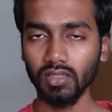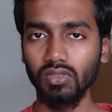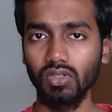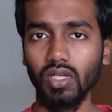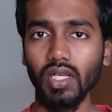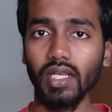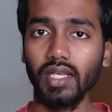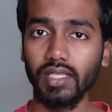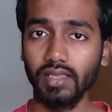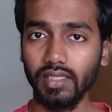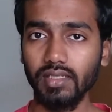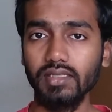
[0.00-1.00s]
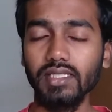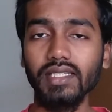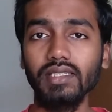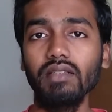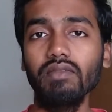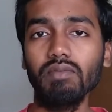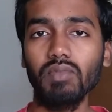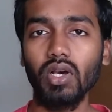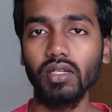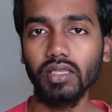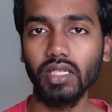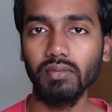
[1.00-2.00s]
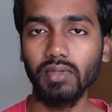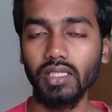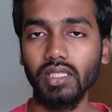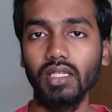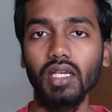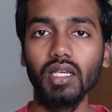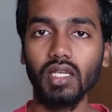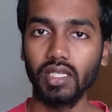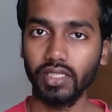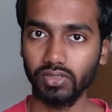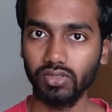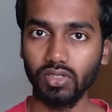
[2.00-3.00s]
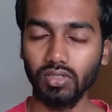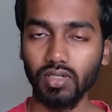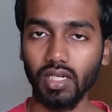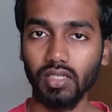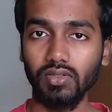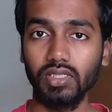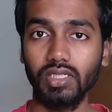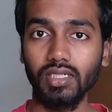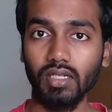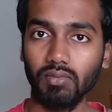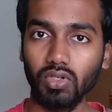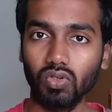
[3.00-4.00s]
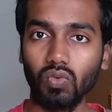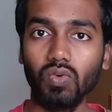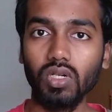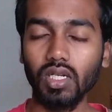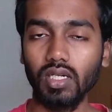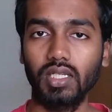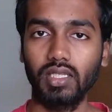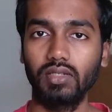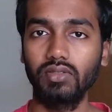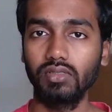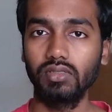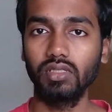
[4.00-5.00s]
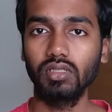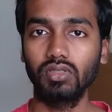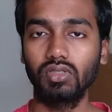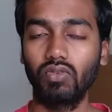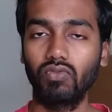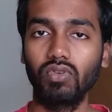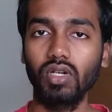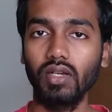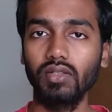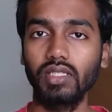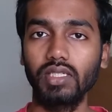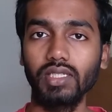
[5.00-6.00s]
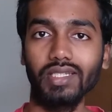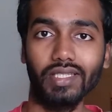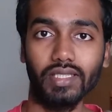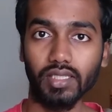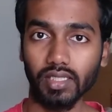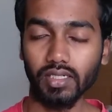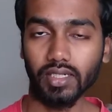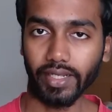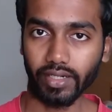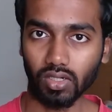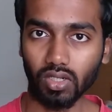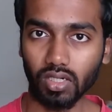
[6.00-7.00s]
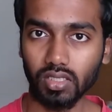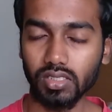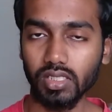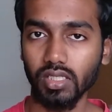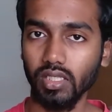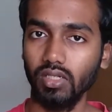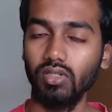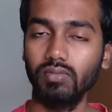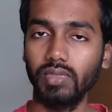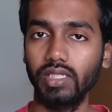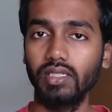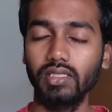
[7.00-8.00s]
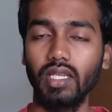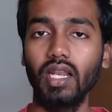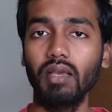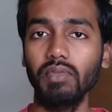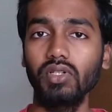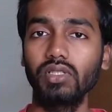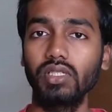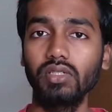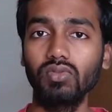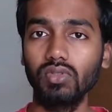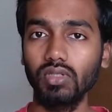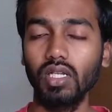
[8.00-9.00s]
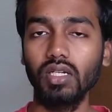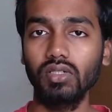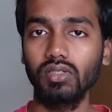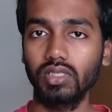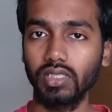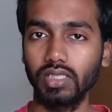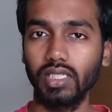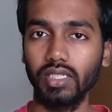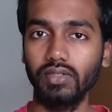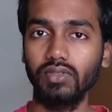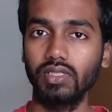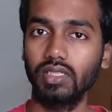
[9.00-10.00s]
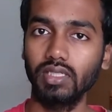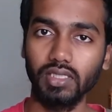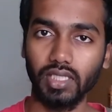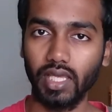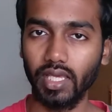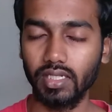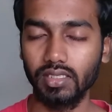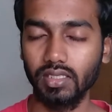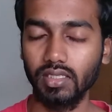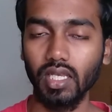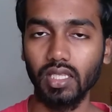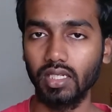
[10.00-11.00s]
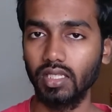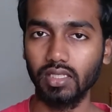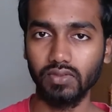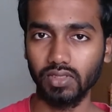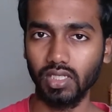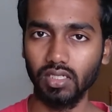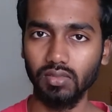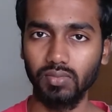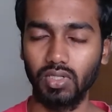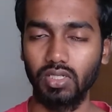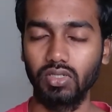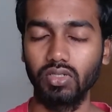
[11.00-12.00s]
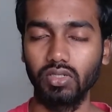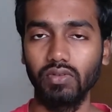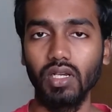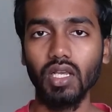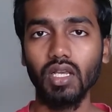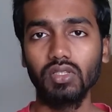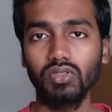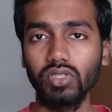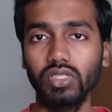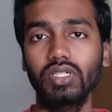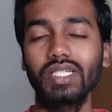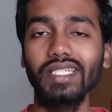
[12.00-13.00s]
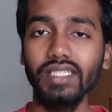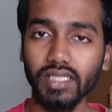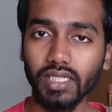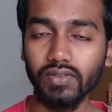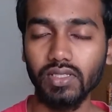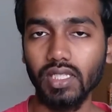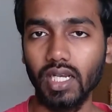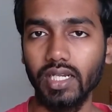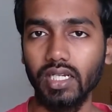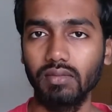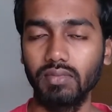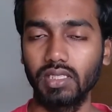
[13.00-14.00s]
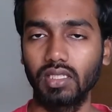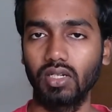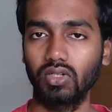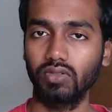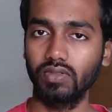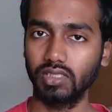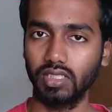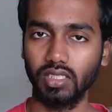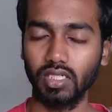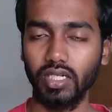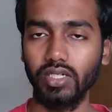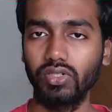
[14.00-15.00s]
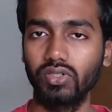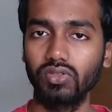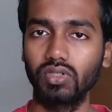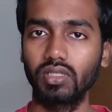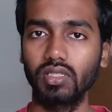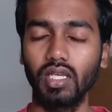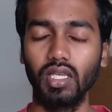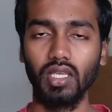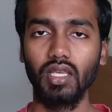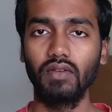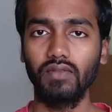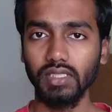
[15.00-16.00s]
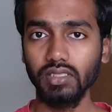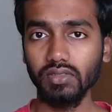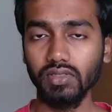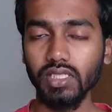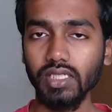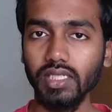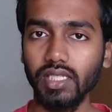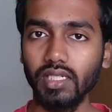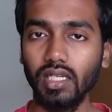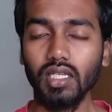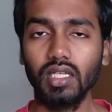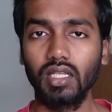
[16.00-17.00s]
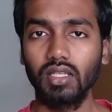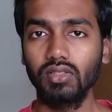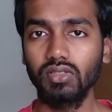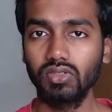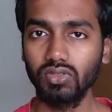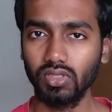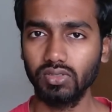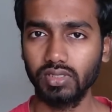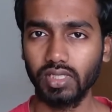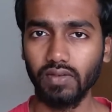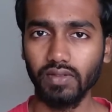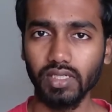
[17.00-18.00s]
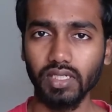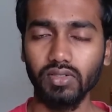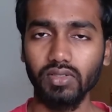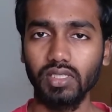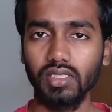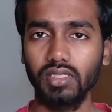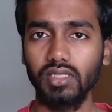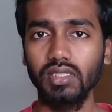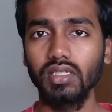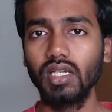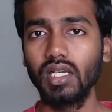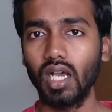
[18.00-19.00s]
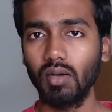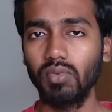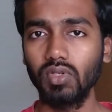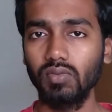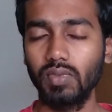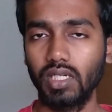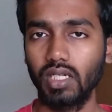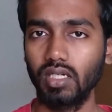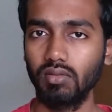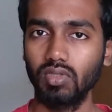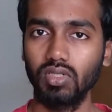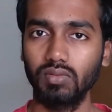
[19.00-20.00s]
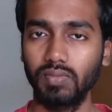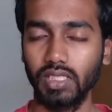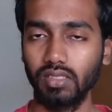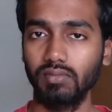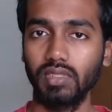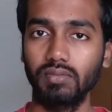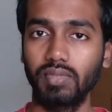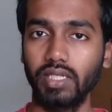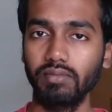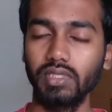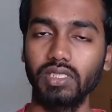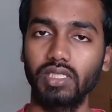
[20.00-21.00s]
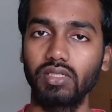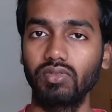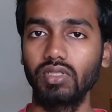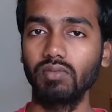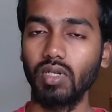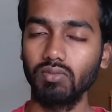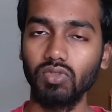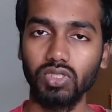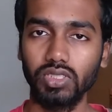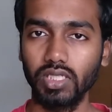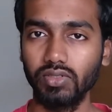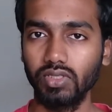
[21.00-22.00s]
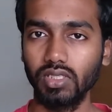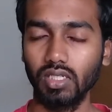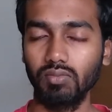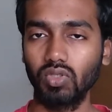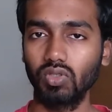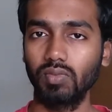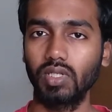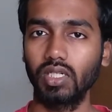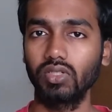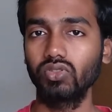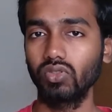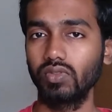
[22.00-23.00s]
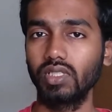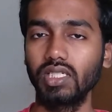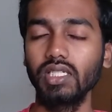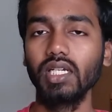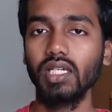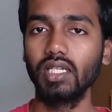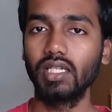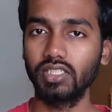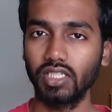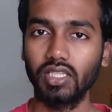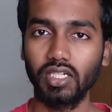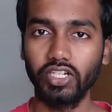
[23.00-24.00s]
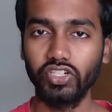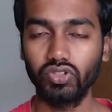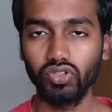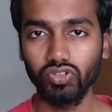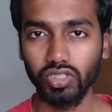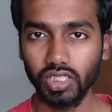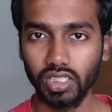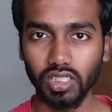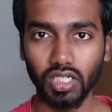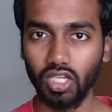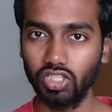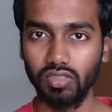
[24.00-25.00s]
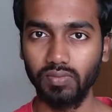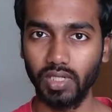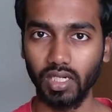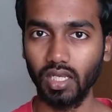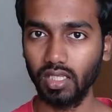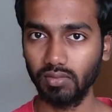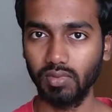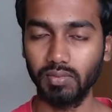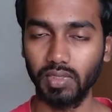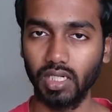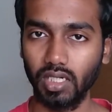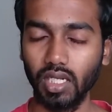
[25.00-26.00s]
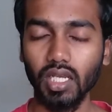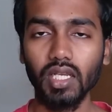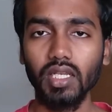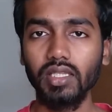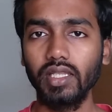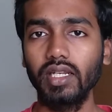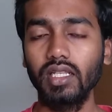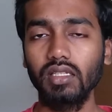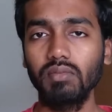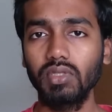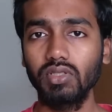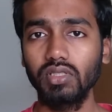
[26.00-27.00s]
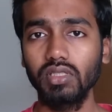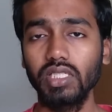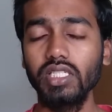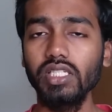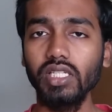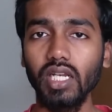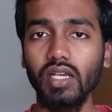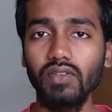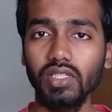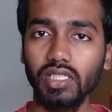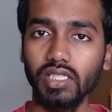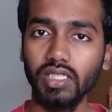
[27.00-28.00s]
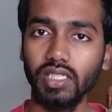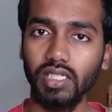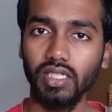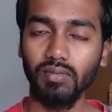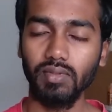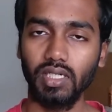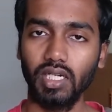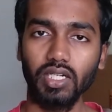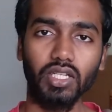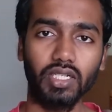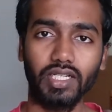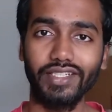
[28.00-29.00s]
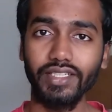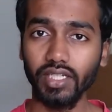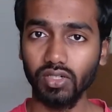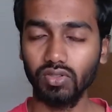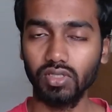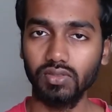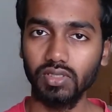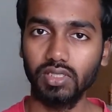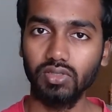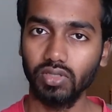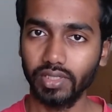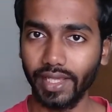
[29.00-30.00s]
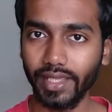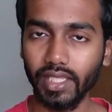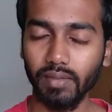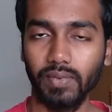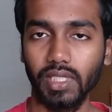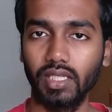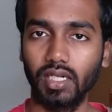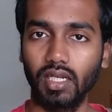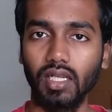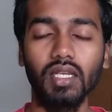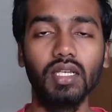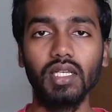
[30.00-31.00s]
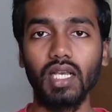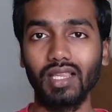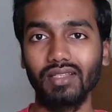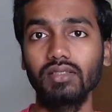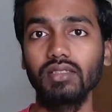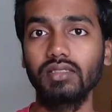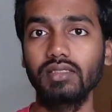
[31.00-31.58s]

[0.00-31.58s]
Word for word: ஸோ இந்த ஜிஎஸ்எல்வி மார்க் த்ரீ பார்த்தீங்கன்னா இஸ்ரோவால் வந்துட்டு நம்மளோட உள்நாட்டு அதாவது வந்து ஃபுல்லாக வந்துட்டு இந்தியன் டெக்னாலஜி இந்தியன் மெட்டீரியல்ஸ் எல்லாமே வந்துட்டு உள்நாட்டு இதுலேயே வந்துட்டு தயாரிச்சது அதில் தான் வந்து அனுப்புகிறாங்க ஓகேவா ஸோ இதோட ஹிஸ்ட்ரி வந்து லைட்டாக பார்த்துடலாம் ஓகேவா சந்திராயன் டூ வந்து ஃபஸ்ட்டு வந்துட்டு என்ன அதாவது டூ தௌசண்ட் செவனில் வந்துட்டு அப்ரூவ் பண்ணுறாங்க நம்ம பிரதமர் ப்ரைம் மினிஸ்டர் வந்து மன்மோகன் சிங் வந்துட்டு அப்ரூவ் பண்ணுறாங்க ஸோ வந்துட்டு சந்திராயன் டூ வந்துட்டு லான்ச் பண்ணலாம் அந்த மாதிரி பண்ணுறாங்க தென் அதுக்கப்புறம் வந்துட்டு இன்ஷியலாக வந்துட்டு என்ன பண்ணுறாங்கன்னா ரஷ்யாவோட வந்துட்டு ஒரு ஹையாக போய்க்கிறாங்க அதாவது